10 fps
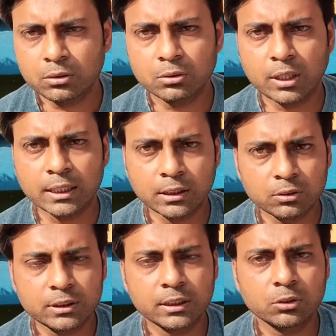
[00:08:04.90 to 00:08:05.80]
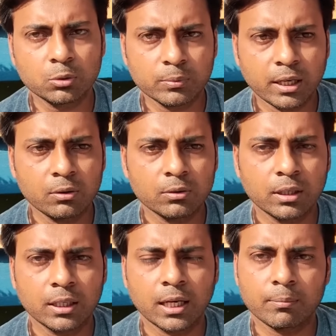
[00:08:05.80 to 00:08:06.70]
তো আশা করছি তোমরাও
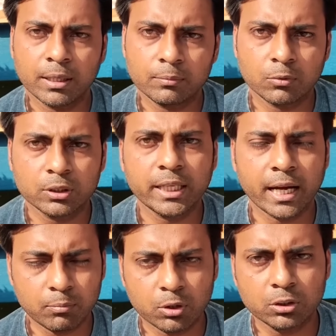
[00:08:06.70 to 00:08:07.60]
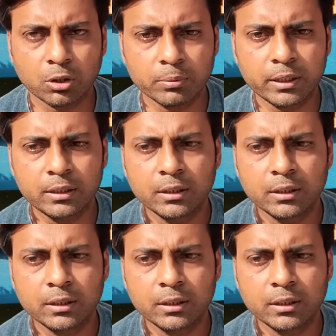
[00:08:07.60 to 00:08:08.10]
আমার মতে একমত হবে